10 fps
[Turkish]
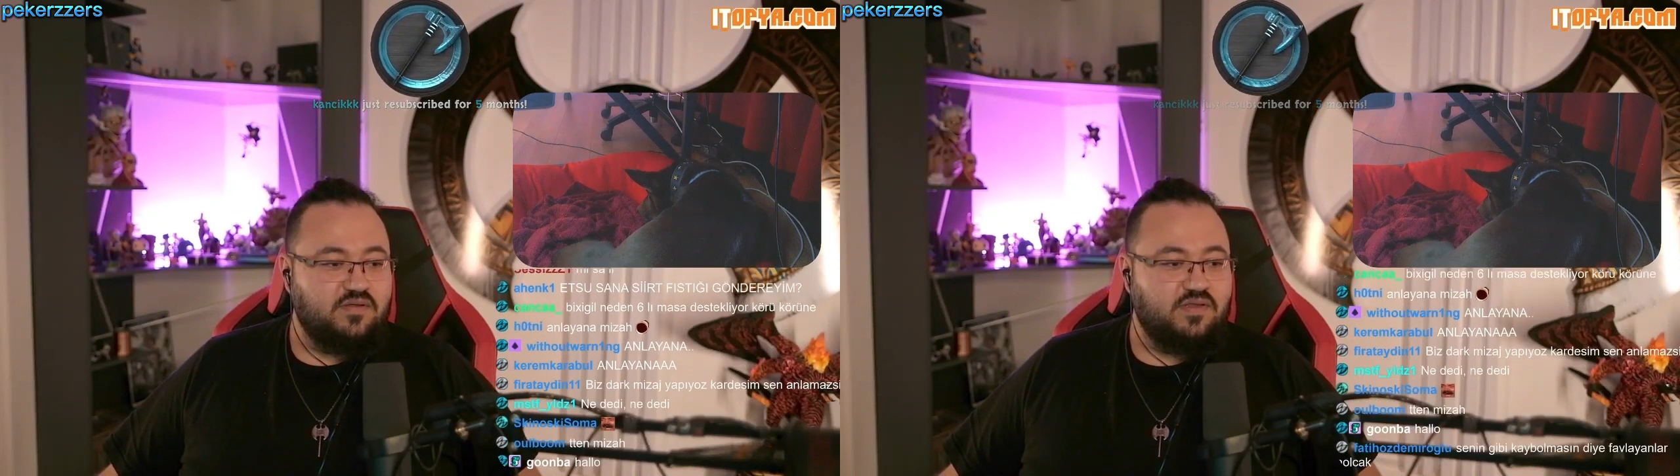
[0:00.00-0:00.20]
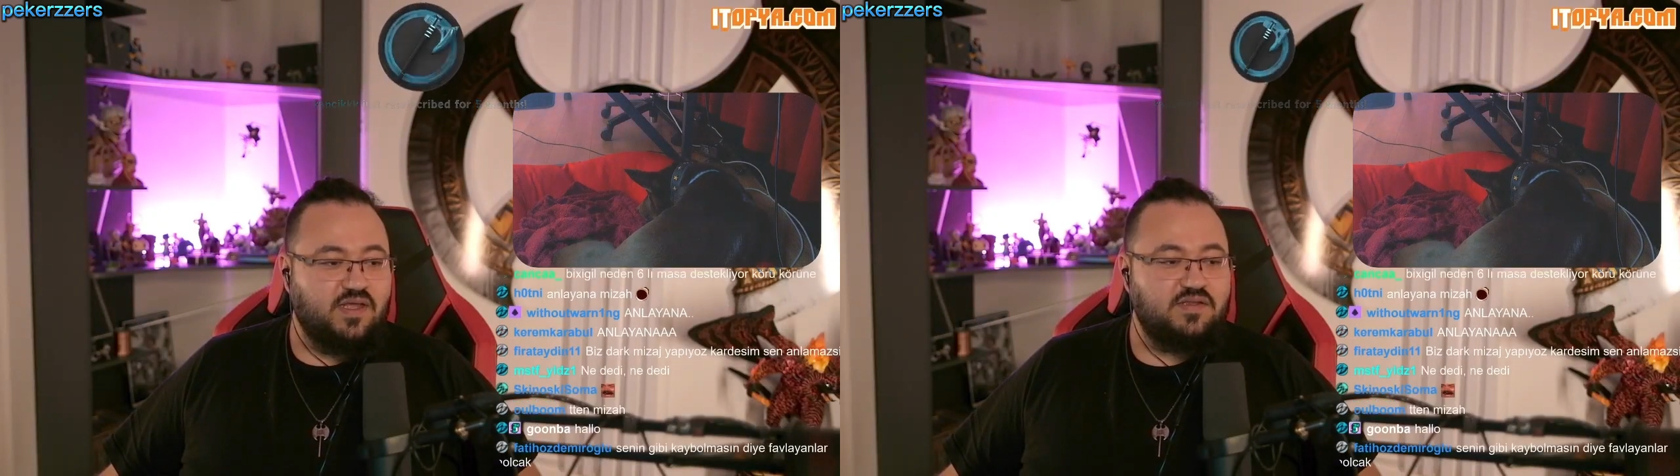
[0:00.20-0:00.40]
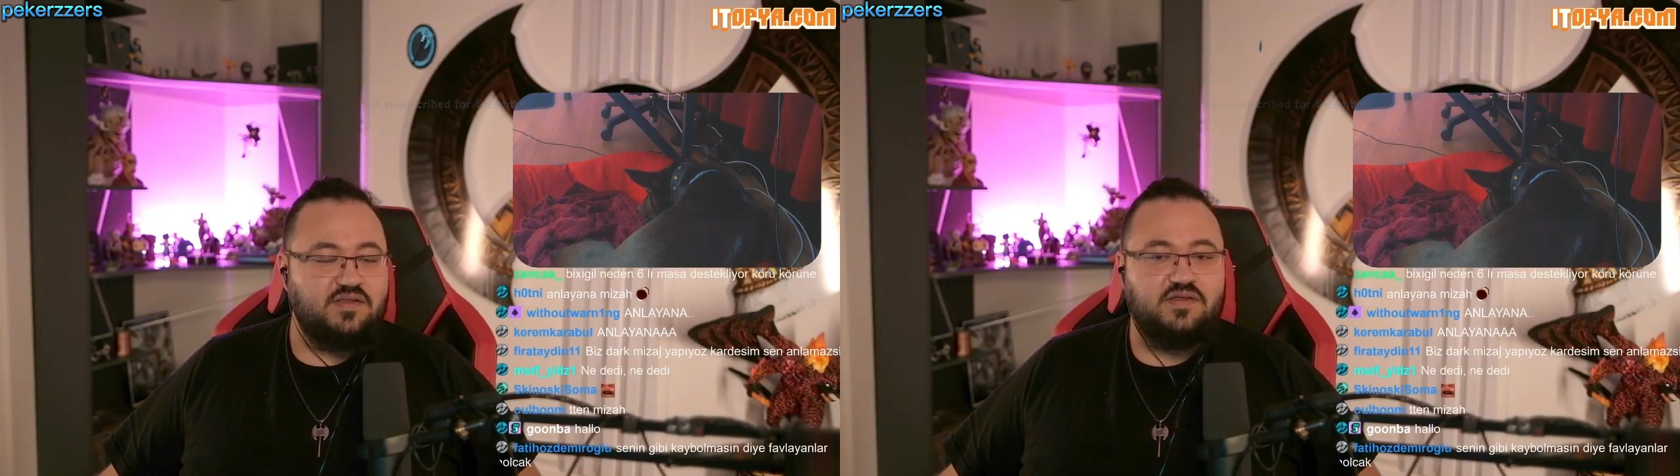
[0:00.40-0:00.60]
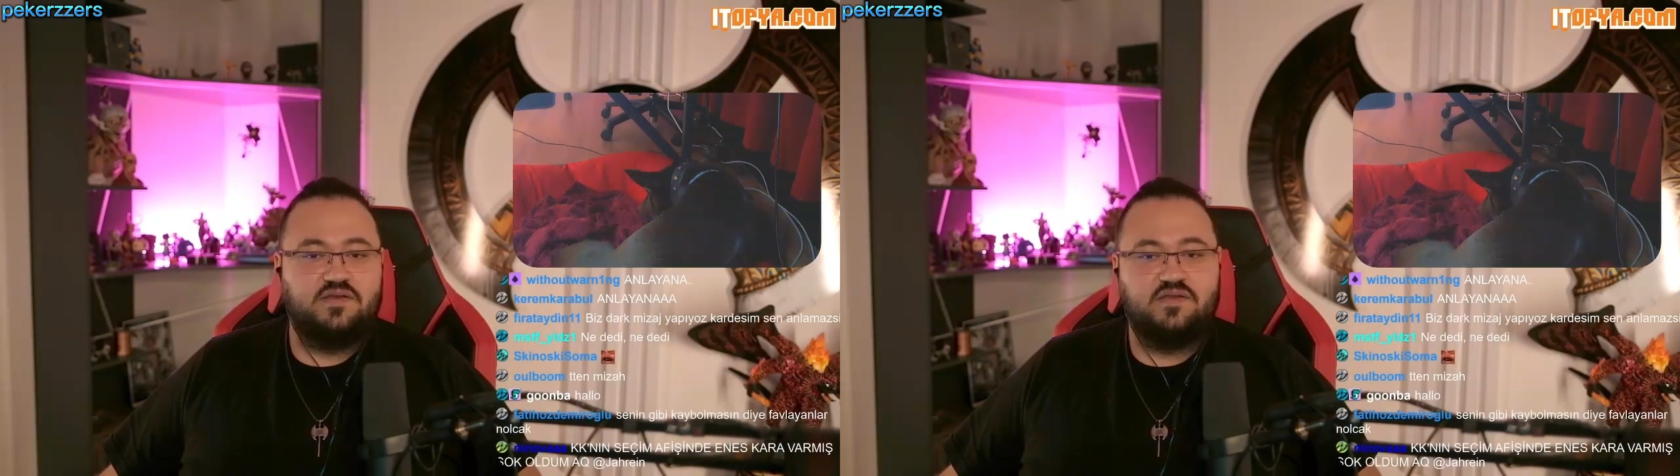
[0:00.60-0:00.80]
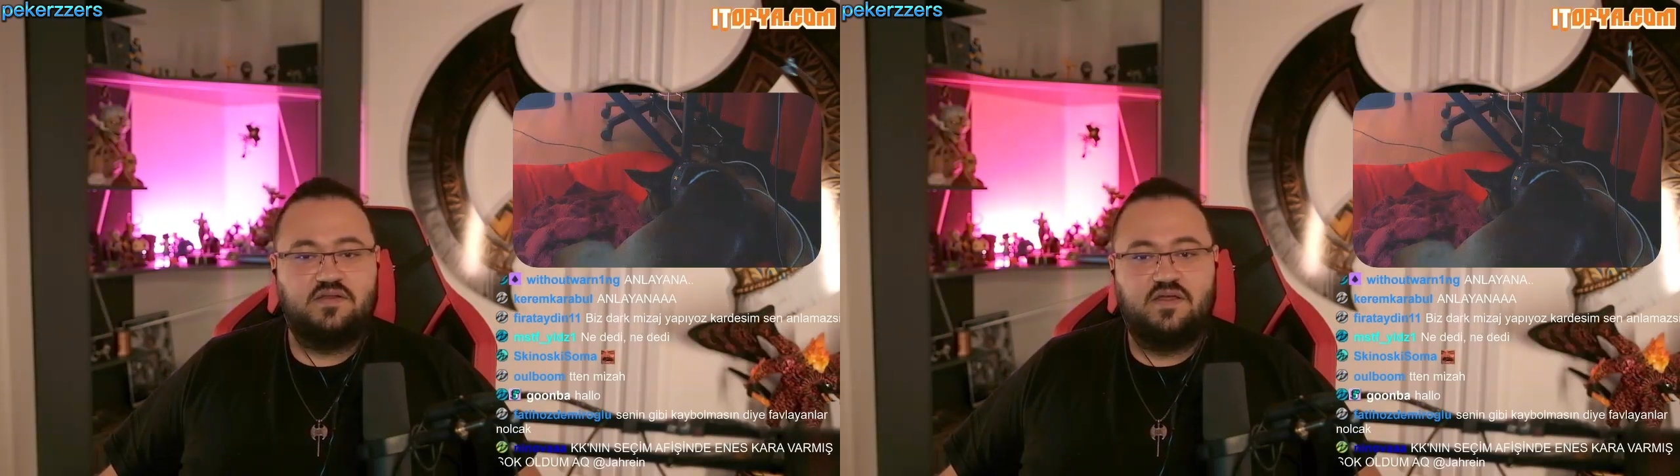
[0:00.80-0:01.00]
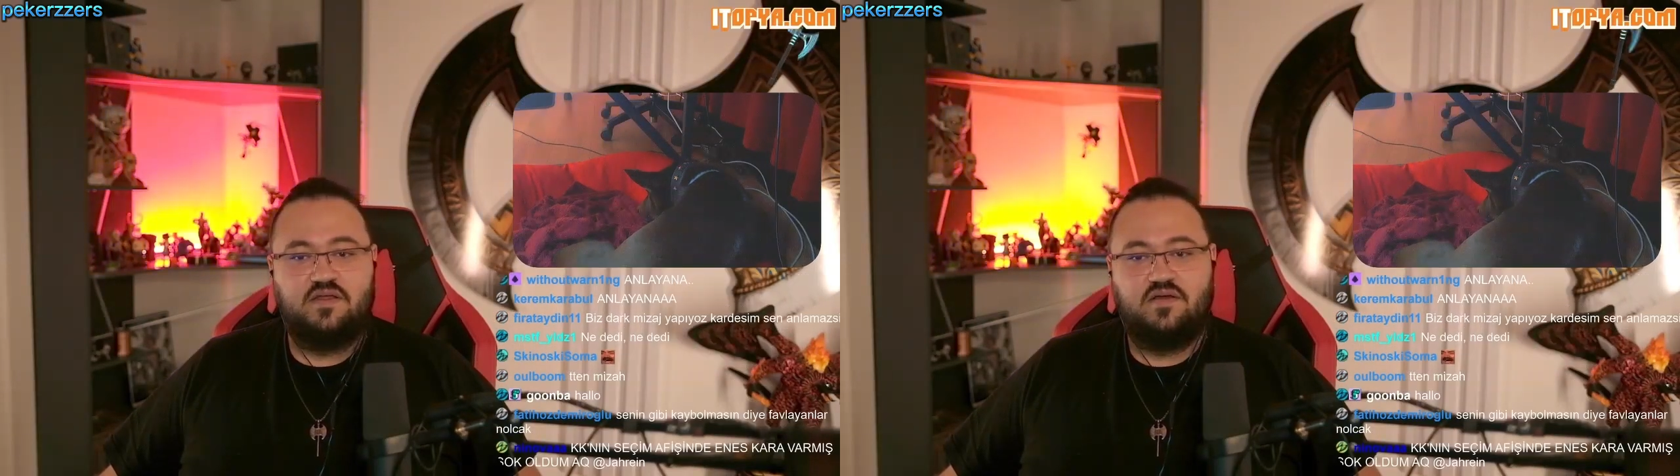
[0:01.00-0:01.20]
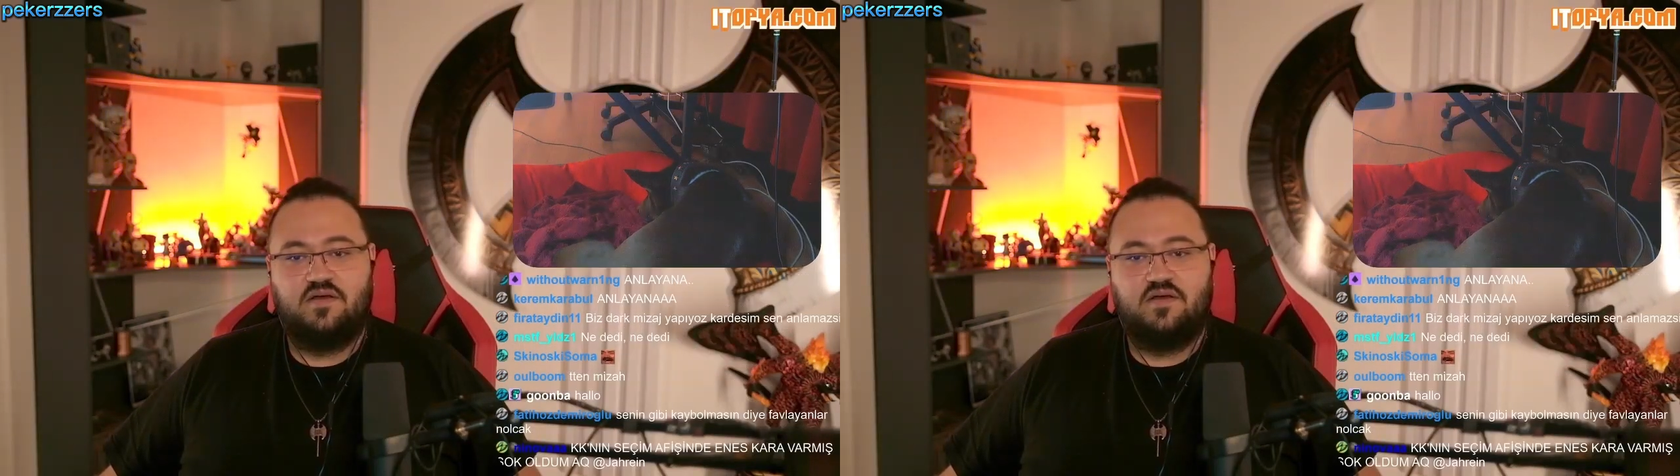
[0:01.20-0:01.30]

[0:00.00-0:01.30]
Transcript: kendi yayınında